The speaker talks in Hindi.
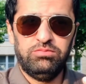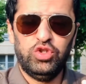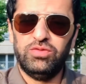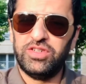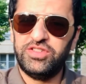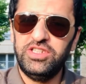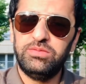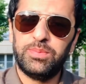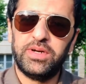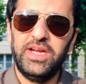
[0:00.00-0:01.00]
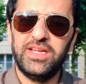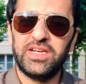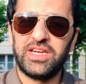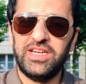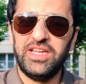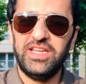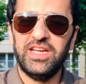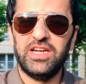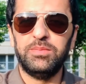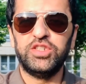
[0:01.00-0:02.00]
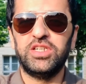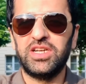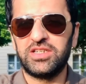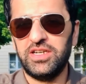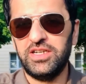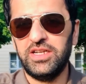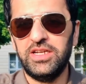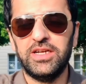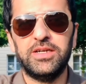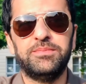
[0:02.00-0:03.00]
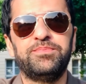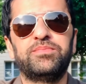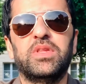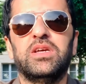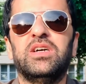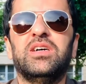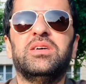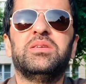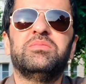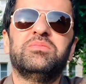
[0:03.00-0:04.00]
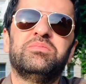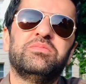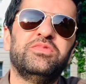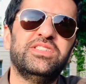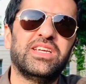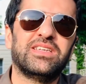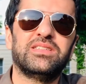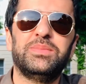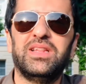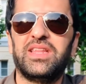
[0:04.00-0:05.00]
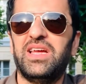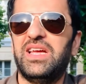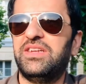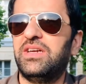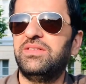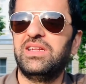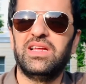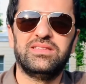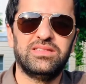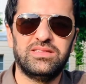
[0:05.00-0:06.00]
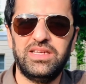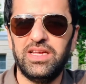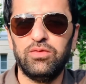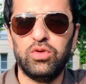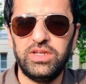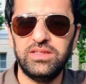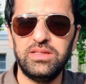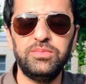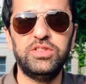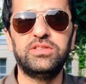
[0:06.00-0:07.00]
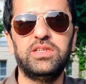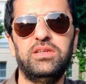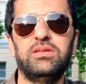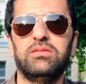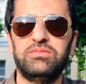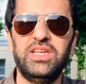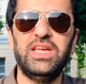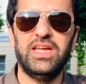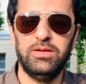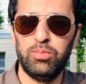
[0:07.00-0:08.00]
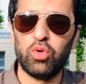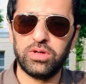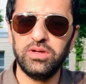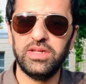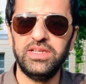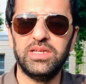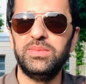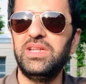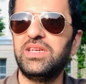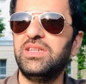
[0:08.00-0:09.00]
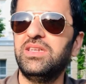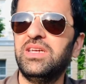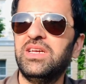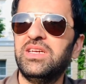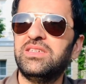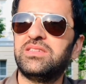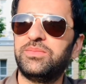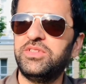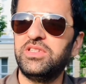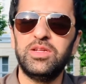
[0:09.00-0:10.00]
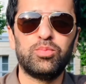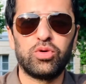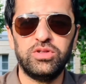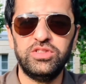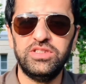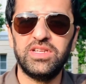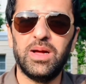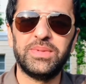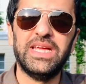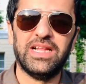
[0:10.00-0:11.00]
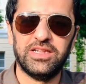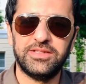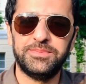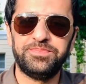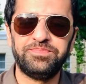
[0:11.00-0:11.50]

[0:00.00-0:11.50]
यूनिवर्सिटीज़ में पढ़ने का क्राइटेरिया एडमिशन का क्राइटेरिया वीज़ा uh, कैसे मिलता है ड्राइविंग लाइसेंस ये वो ये सब चीज़ें ठीक है इंपॉर्टेंट हैं ये भी लेकिन सबसे ज़्यादा इम्पॉर्टेंट चीज़ है आपकी हेल्थ